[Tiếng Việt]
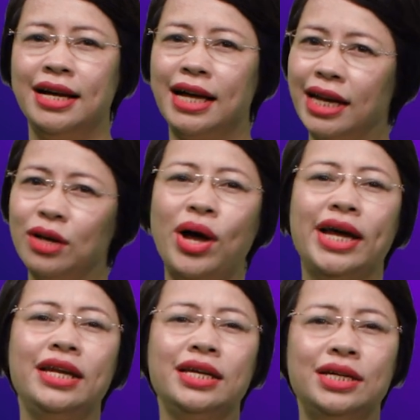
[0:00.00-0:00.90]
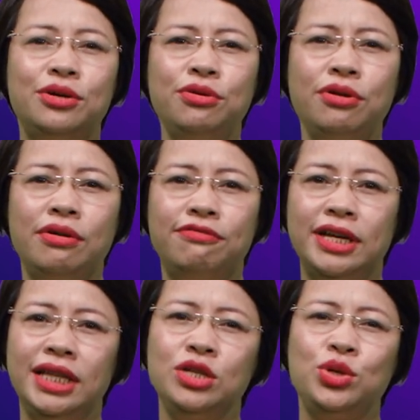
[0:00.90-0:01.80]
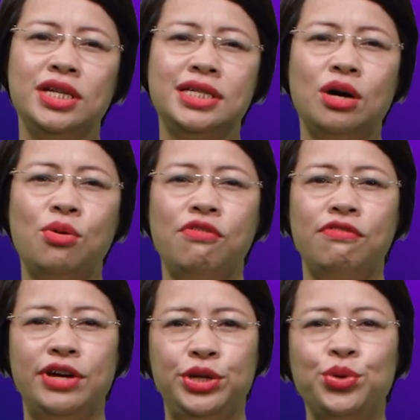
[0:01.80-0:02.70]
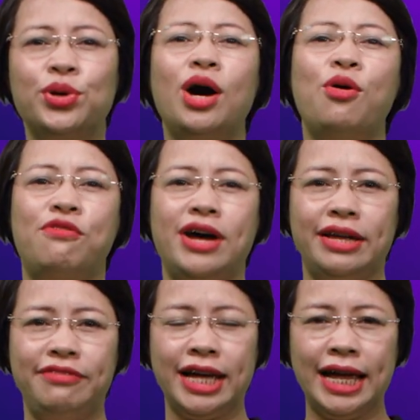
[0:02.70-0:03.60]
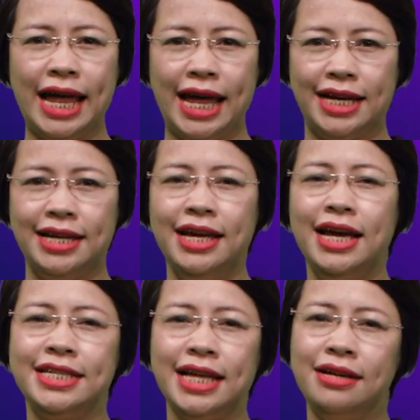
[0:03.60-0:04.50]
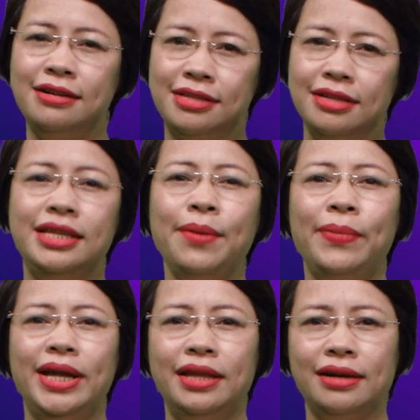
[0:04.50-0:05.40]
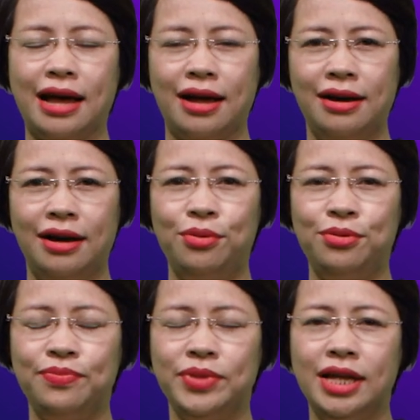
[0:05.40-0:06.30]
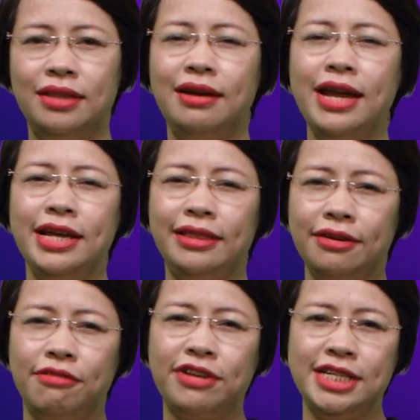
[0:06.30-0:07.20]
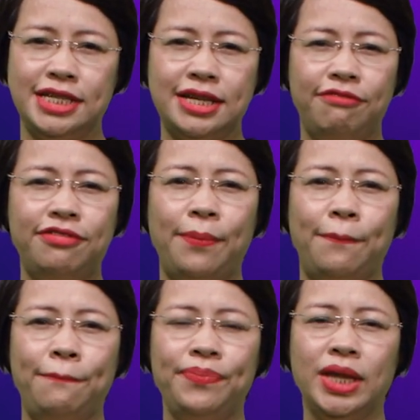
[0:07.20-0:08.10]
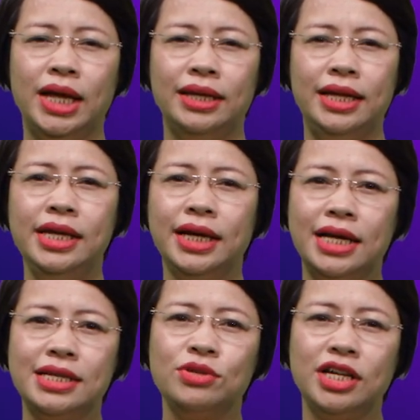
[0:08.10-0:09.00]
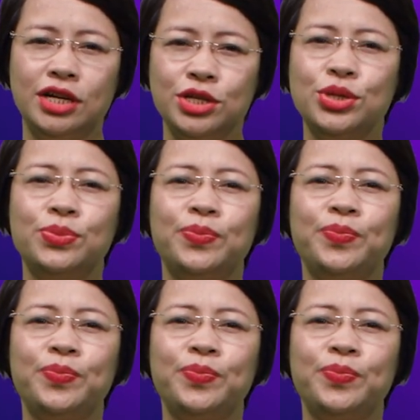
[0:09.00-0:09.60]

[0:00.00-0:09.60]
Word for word: Các kết quả nghiên cứu, phân tích chuyên sâu về nhu cầu và hành vi khách hàng sẽ ảnh hưởng trực tiếp đến tất cả các khâu, từ lên ý tưởng phát triển sản phẩm đến thiết kế giao diện ứng dụng.